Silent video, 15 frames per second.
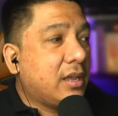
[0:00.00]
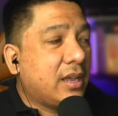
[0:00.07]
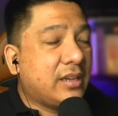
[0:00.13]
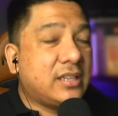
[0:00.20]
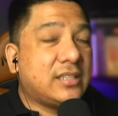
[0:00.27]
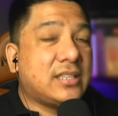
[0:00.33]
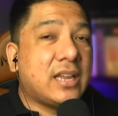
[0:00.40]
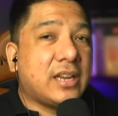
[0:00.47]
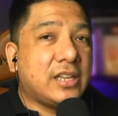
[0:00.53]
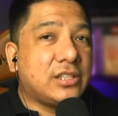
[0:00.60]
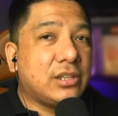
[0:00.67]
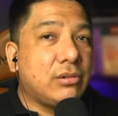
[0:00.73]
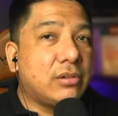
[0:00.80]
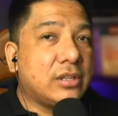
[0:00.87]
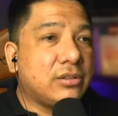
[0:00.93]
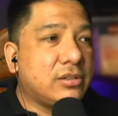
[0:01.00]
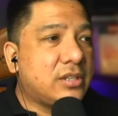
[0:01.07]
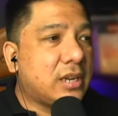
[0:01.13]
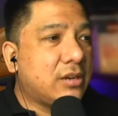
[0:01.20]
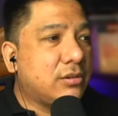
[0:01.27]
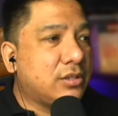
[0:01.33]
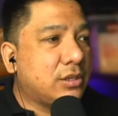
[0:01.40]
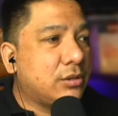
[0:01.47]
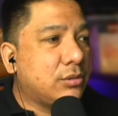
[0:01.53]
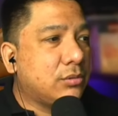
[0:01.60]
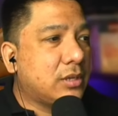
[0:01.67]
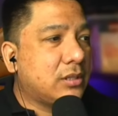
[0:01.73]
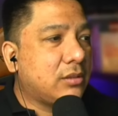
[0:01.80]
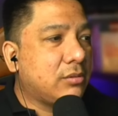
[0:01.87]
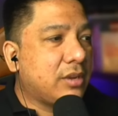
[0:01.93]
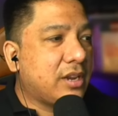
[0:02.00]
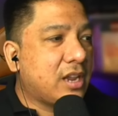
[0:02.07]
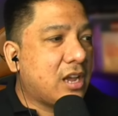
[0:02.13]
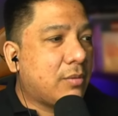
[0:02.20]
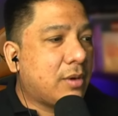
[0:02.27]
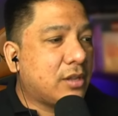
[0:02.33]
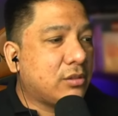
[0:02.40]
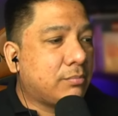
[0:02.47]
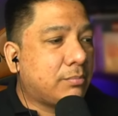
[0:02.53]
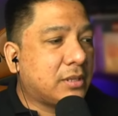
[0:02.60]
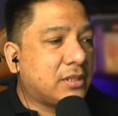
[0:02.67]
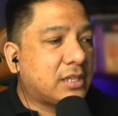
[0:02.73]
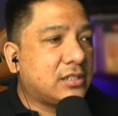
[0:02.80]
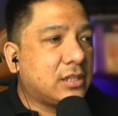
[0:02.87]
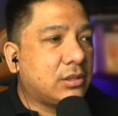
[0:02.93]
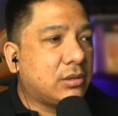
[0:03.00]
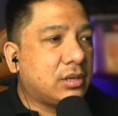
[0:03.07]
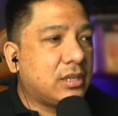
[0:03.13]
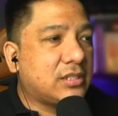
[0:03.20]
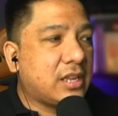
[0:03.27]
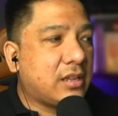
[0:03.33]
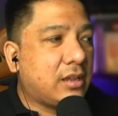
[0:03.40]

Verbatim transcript: eh di sana isinulat nyo dyan nung sinusulat nung ginagawa tong batas na to na se,